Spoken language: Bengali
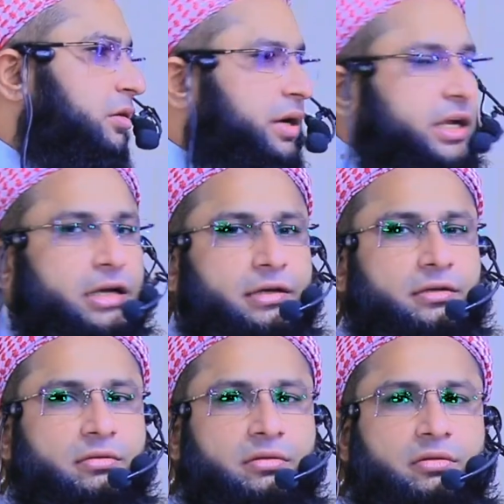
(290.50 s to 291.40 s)
অনেক
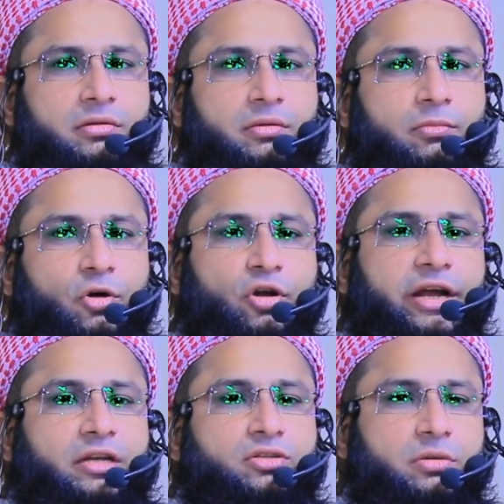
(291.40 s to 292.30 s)
বড়
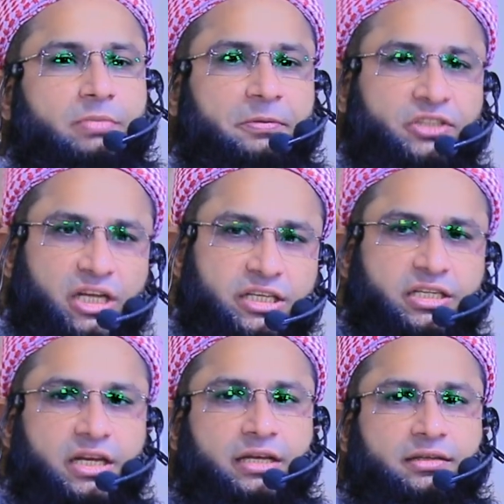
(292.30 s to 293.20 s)
একজন ব্যবসায়ী
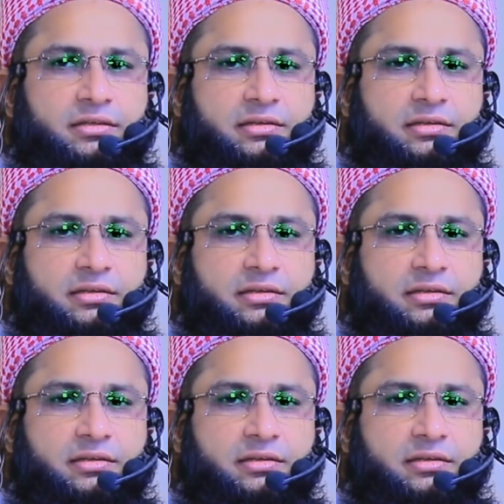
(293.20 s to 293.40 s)
ছিলেন